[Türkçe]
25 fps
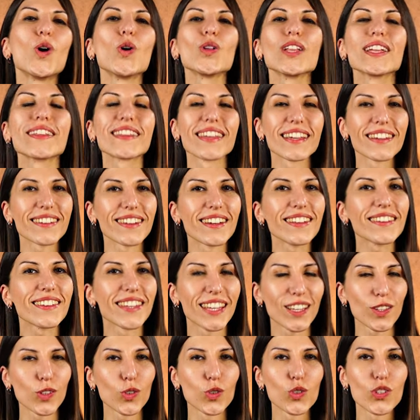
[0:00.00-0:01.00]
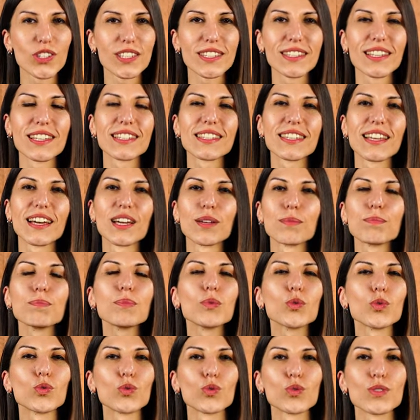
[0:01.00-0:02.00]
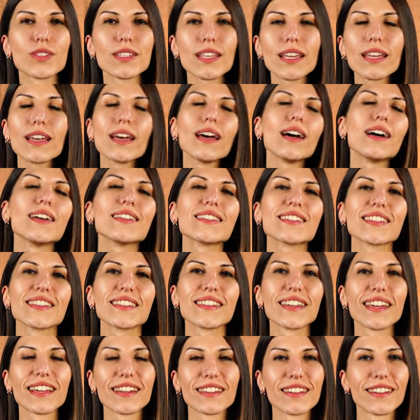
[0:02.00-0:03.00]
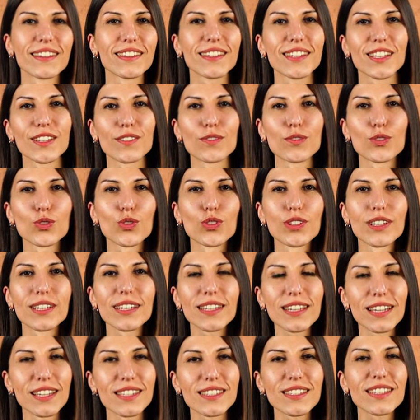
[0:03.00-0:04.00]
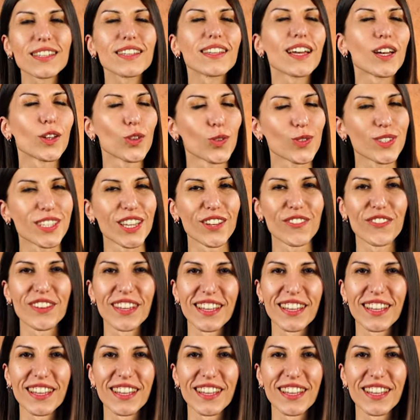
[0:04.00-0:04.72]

OLED ekran teknolojisine sahip bir ürünse LCD ekran televizyona kıyasla daha yüksek